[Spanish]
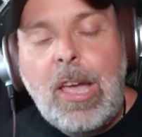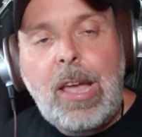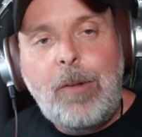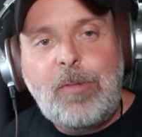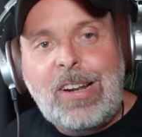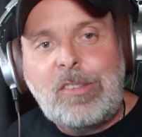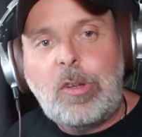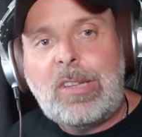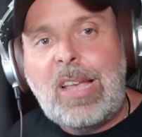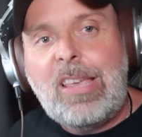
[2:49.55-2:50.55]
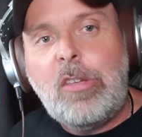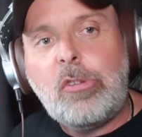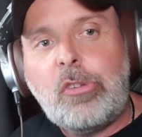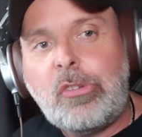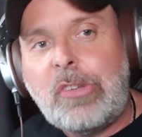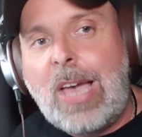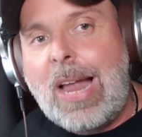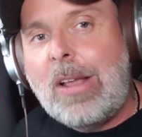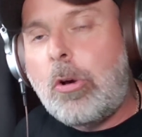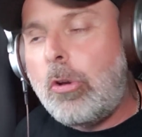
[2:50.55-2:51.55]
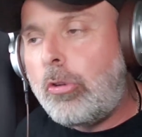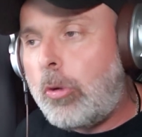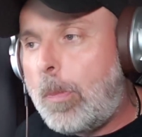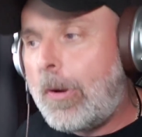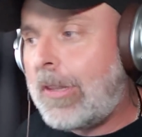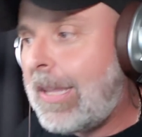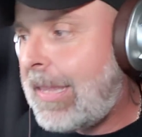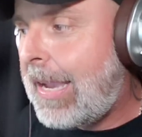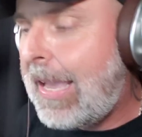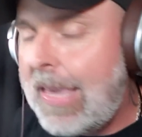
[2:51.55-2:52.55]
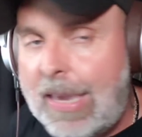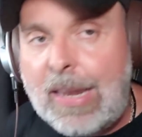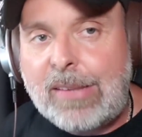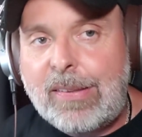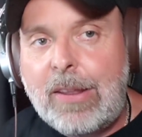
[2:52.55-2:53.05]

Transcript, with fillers: el falso estallido social con sus protestas callejeras